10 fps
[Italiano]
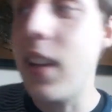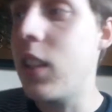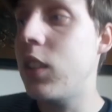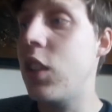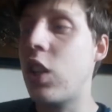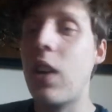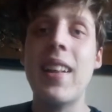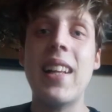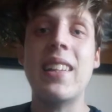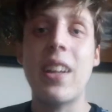se giocavate
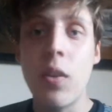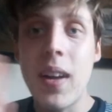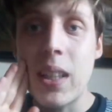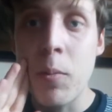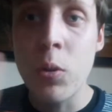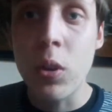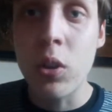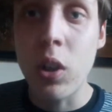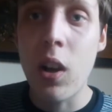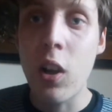altri 90 minuti
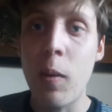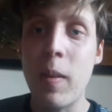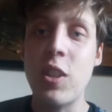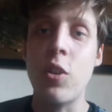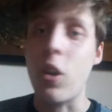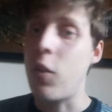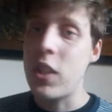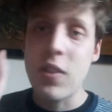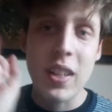contro la Macedonia, lo facevate,